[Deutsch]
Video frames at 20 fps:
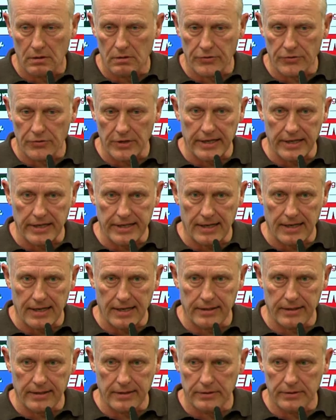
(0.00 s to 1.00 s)
viele
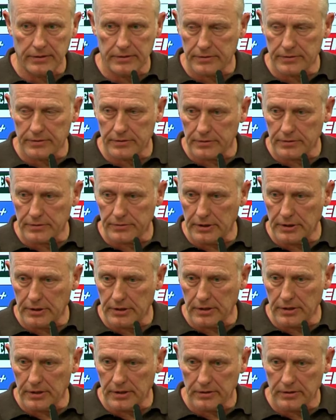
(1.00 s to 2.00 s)
Jahre, für
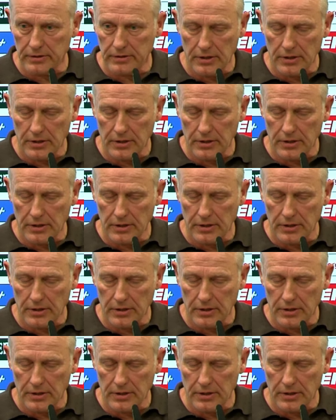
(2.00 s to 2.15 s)
die,